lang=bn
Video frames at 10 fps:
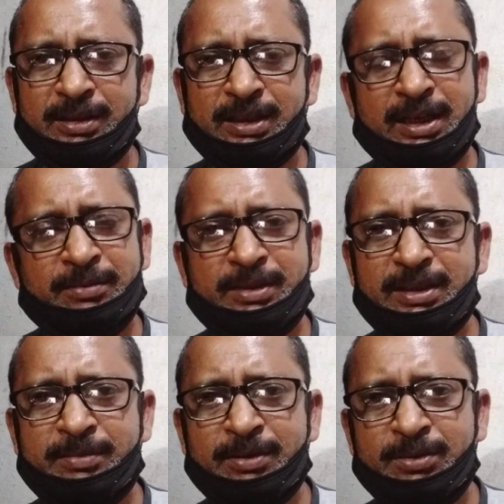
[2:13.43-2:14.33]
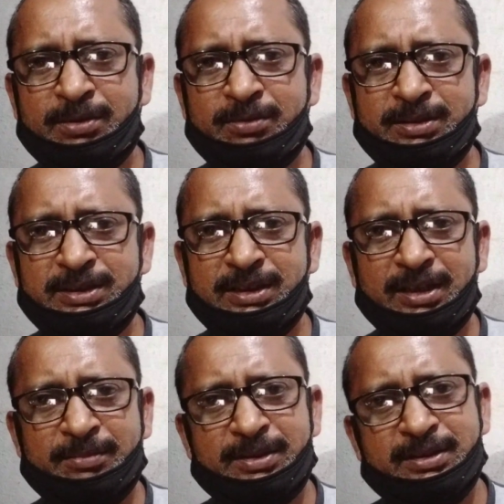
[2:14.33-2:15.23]
তাহলে আমি কি ব্যবহার করেছি
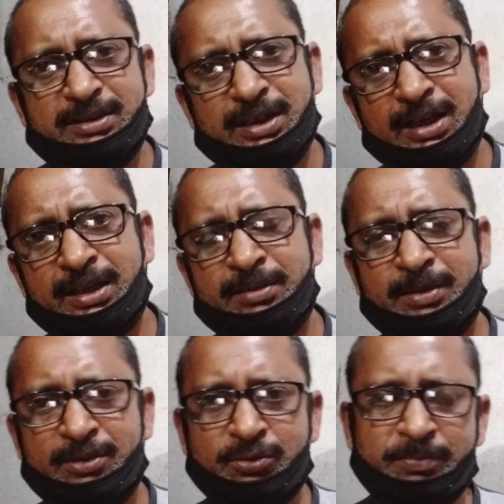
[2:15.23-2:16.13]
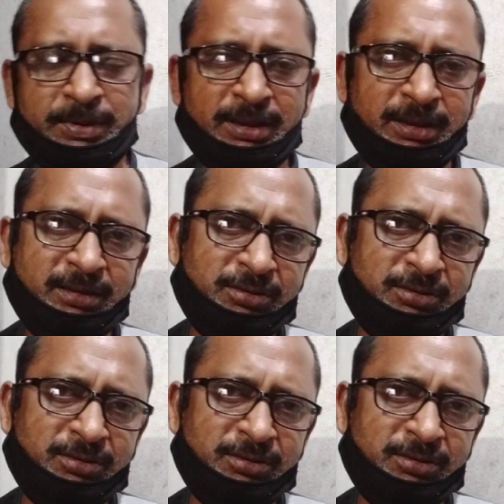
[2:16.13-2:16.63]
আমি চারে বা টোপে